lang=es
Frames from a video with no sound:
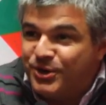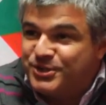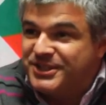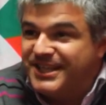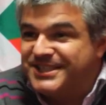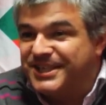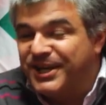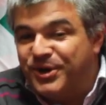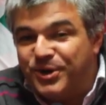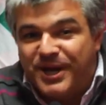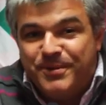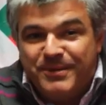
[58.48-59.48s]
cosas que
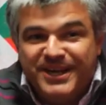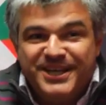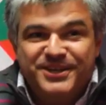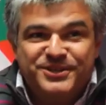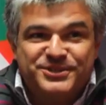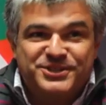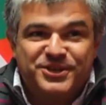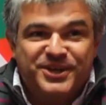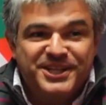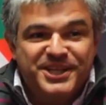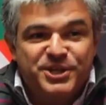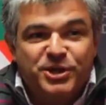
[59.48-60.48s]
Gorka Manero, nuestro
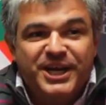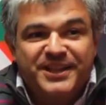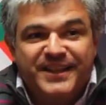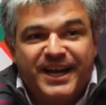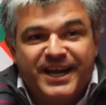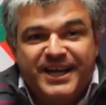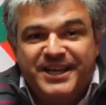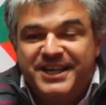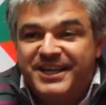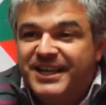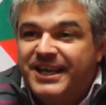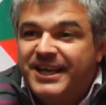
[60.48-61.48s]
candidato al
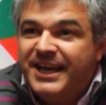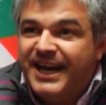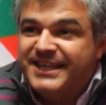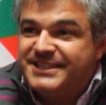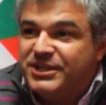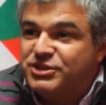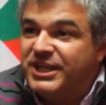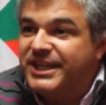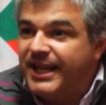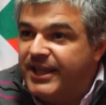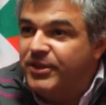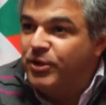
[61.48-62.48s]
Endacari, ha estado
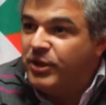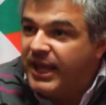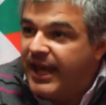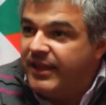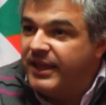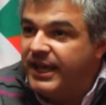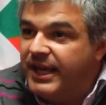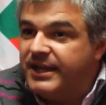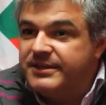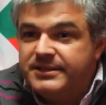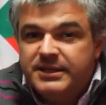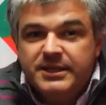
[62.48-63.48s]
señalando día a
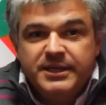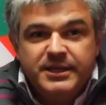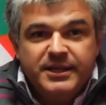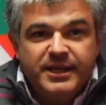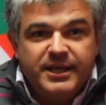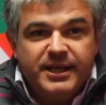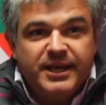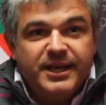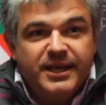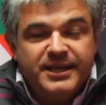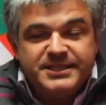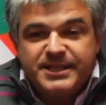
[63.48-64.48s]
día.
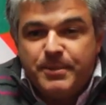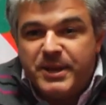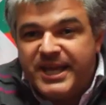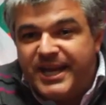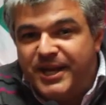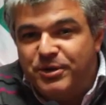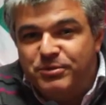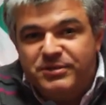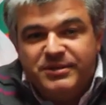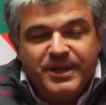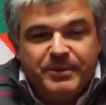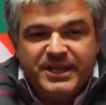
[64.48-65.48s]
Eh, esta mañana en
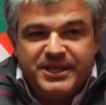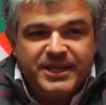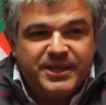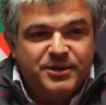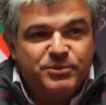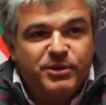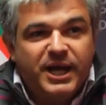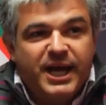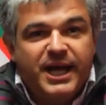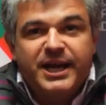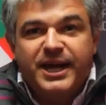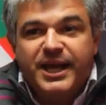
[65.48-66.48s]
un debate en
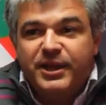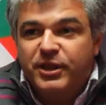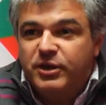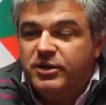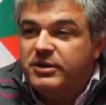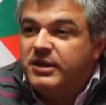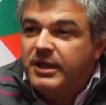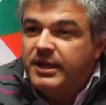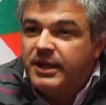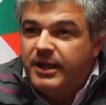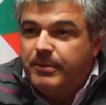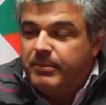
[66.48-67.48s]
una radio
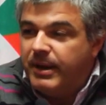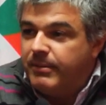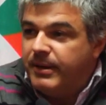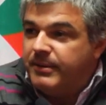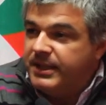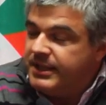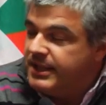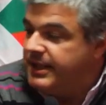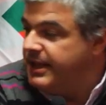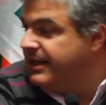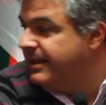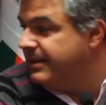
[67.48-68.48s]
eh, me hablaban
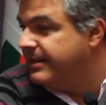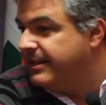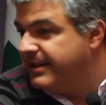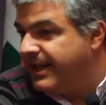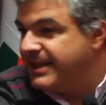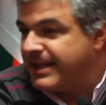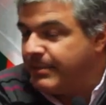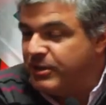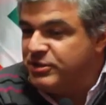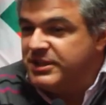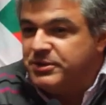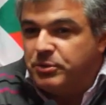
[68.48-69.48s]
del entramado
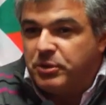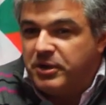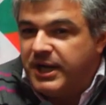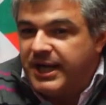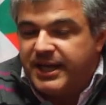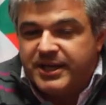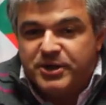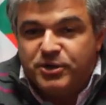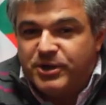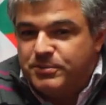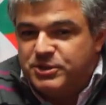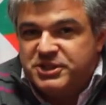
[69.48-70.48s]
institucional, que creo
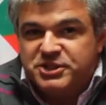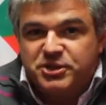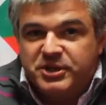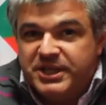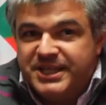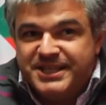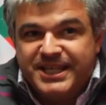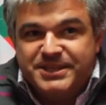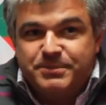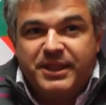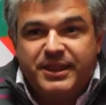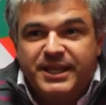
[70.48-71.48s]
que lo hemos dicho 500
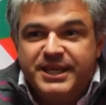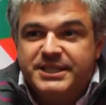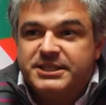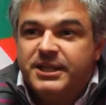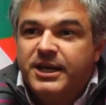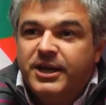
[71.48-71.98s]
veces,